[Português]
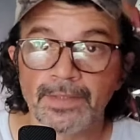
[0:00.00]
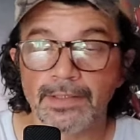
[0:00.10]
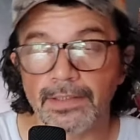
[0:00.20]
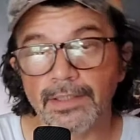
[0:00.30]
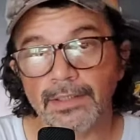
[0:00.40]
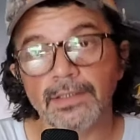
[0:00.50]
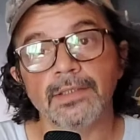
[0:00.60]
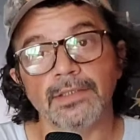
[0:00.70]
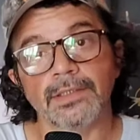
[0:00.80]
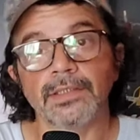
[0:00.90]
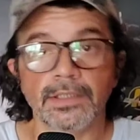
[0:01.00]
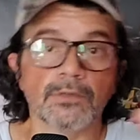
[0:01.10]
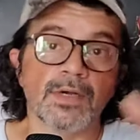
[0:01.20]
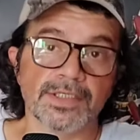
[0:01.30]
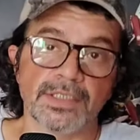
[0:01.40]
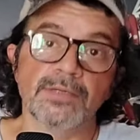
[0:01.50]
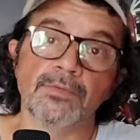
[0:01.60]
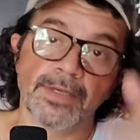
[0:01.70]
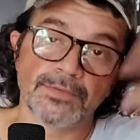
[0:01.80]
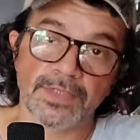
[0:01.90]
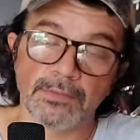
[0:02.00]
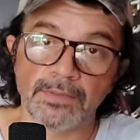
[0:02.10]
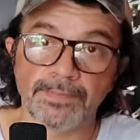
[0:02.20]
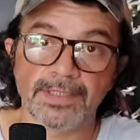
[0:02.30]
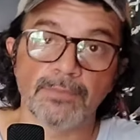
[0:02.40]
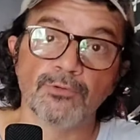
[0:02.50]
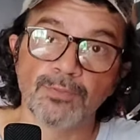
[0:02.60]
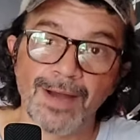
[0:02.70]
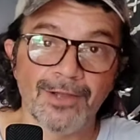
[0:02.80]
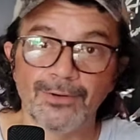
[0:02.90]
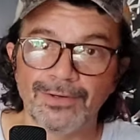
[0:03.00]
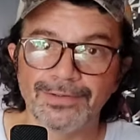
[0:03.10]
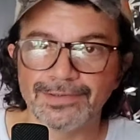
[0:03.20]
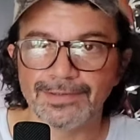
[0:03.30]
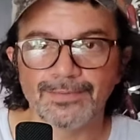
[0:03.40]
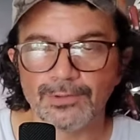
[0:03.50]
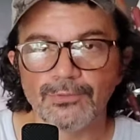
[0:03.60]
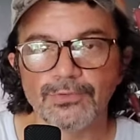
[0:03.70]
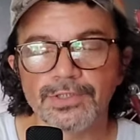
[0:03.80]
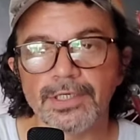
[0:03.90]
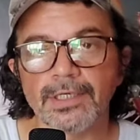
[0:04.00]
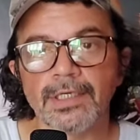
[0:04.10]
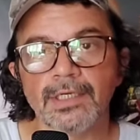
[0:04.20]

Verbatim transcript: né? E, e com a Cimo, mesmo sendo uma empresa muito maior, é uma indústria,